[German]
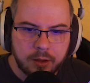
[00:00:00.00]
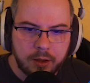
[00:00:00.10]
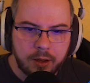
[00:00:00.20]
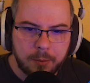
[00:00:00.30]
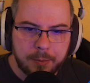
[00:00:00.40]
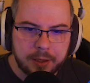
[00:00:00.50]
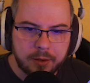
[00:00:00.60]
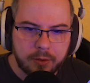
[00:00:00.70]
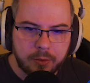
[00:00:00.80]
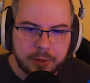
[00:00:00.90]
Ah, Moment.
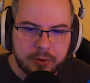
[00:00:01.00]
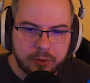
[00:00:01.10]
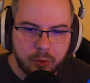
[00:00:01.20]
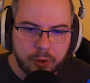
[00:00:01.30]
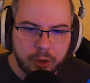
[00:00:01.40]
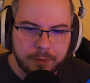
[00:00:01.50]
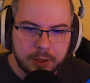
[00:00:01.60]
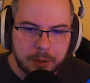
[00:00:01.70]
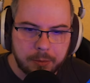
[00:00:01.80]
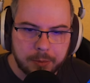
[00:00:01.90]
Zumindest die Drohne können wir
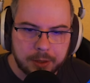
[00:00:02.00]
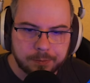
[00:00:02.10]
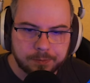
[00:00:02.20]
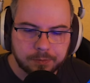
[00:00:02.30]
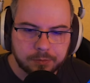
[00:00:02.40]
dem kaputt machen.